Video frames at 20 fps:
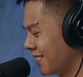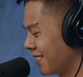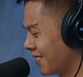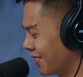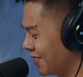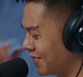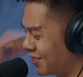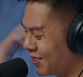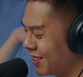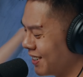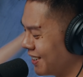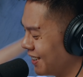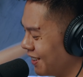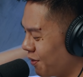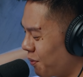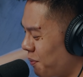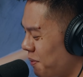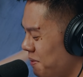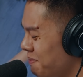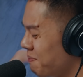我觉得我
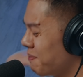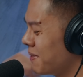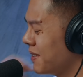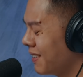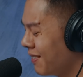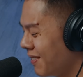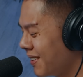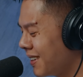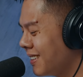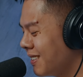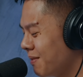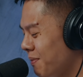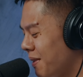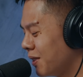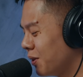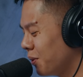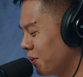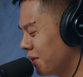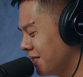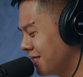们频道应该是蛮
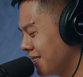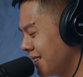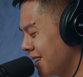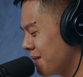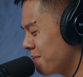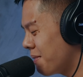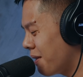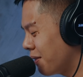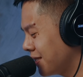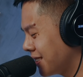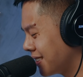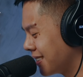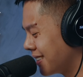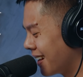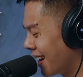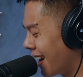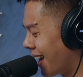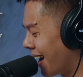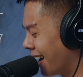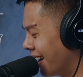多人是夜猫子的
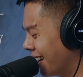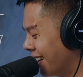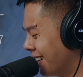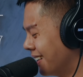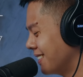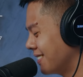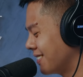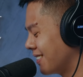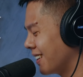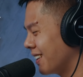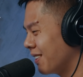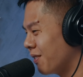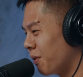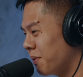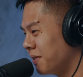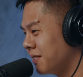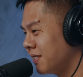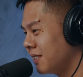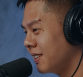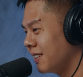啦，所以我们
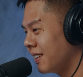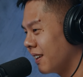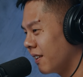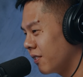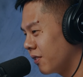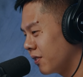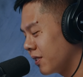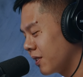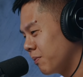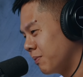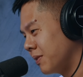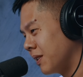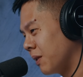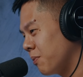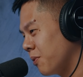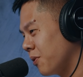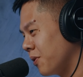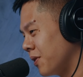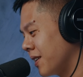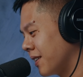今天也要用一个比较
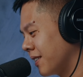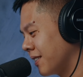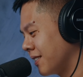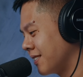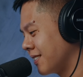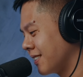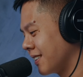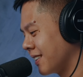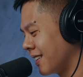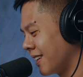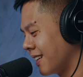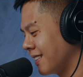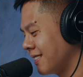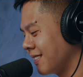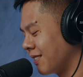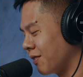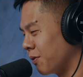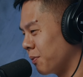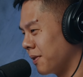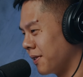不一样的声音来讲
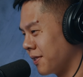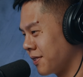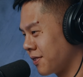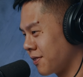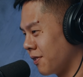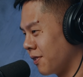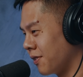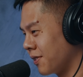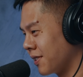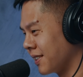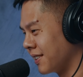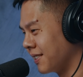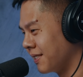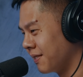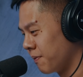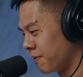我们的 slogan。